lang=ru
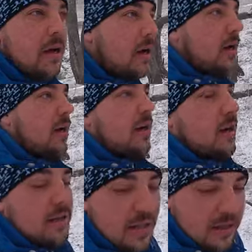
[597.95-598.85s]
А,
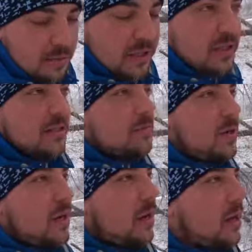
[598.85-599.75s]
Когда-то мы здесь
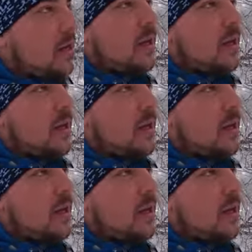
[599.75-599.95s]
были.